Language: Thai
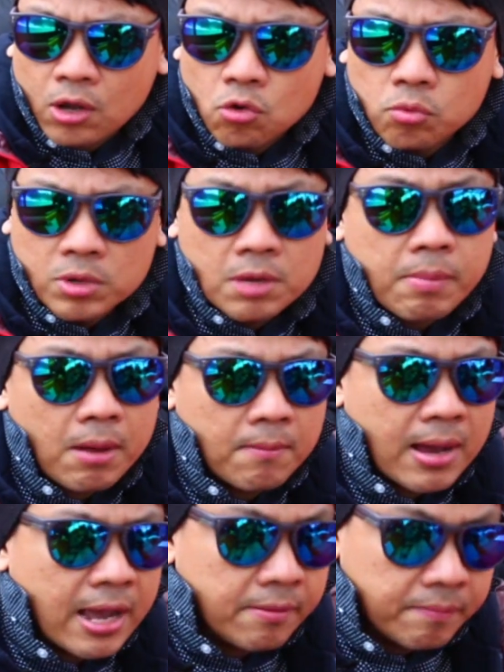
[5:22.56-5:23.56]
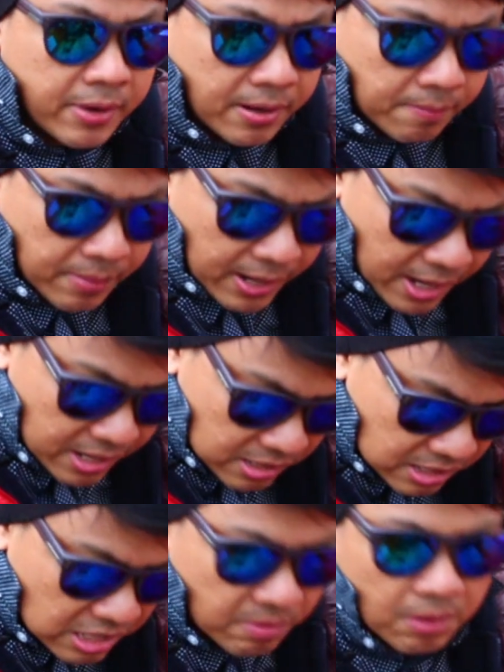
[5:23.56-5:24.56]
การควบคุมเรื่องป่าไม้ เป็นไปได้
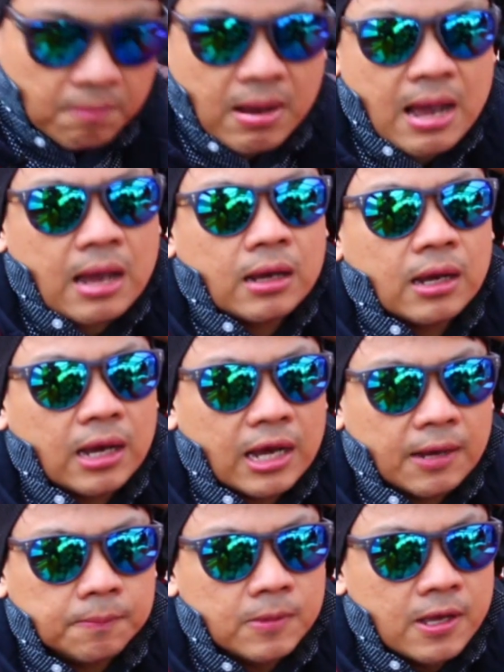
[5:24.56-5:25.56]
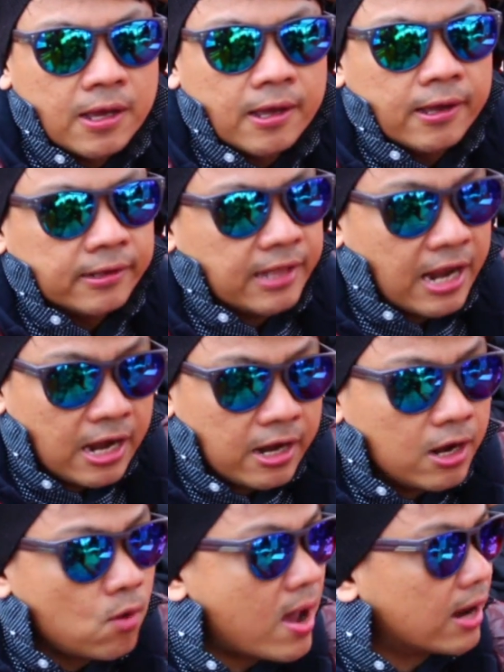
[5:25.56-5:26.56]
ดีมากๆครับแต่เลย
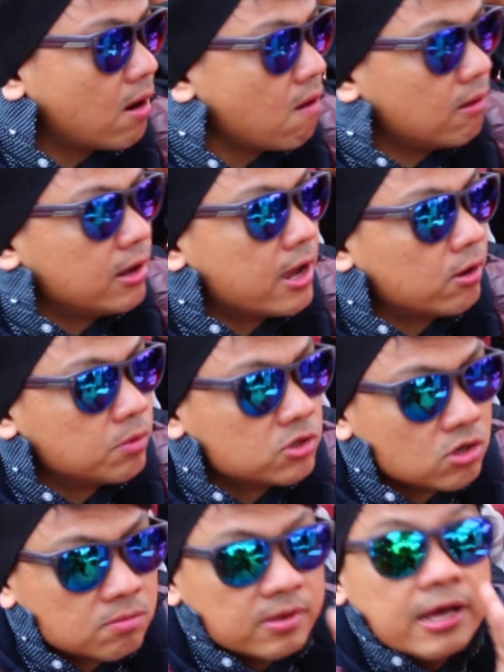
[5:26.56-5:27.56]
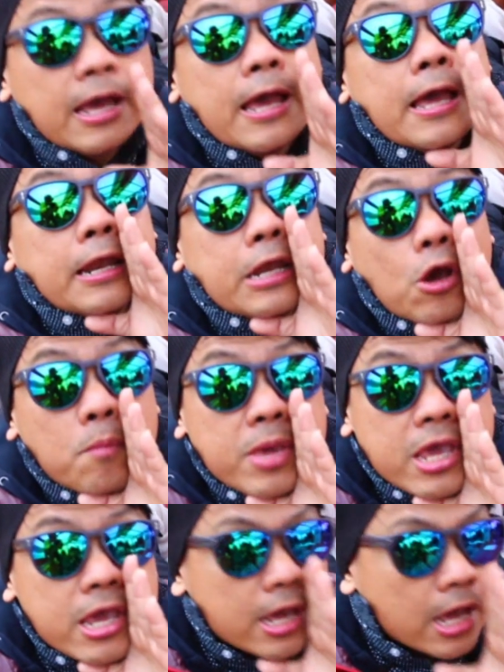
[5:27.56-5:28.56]
ระหว่างล่องเรือคุณผู้ชมเดี๋ยวมี